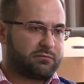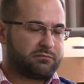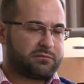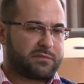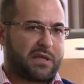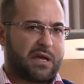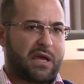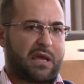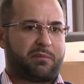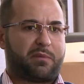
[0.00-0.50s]

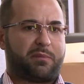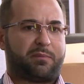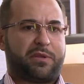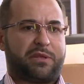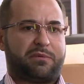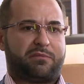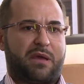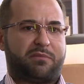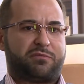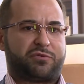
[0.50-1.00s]
Да, и мы
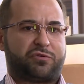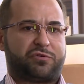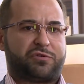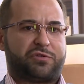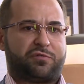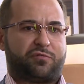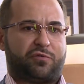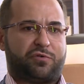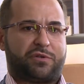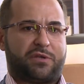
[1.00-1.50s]
понимаем, что
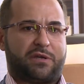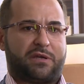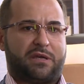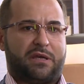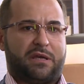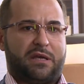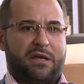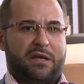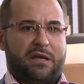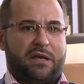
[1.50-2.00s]
сегодня
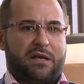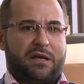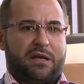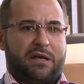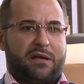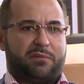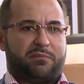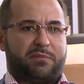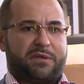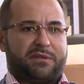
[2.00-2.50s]

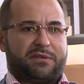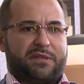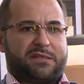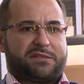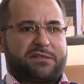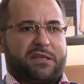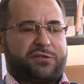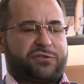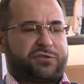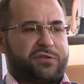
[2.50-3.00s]
а, мы
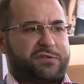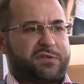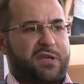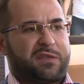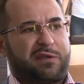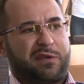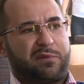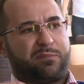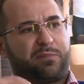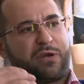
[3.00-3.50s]
достаточно
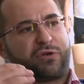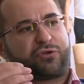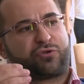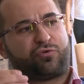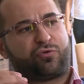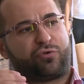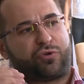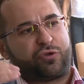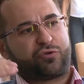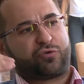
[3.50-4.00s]
заняли
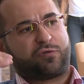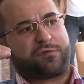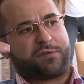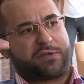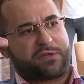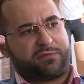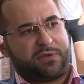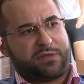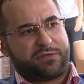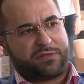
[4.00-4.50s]
большую нишу в
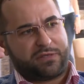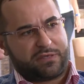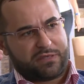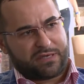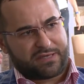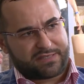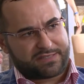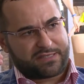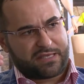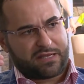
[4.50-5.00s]
сегменте
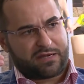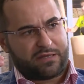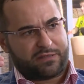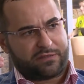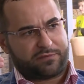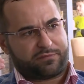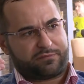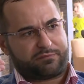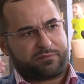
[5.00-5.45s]
ресторанов,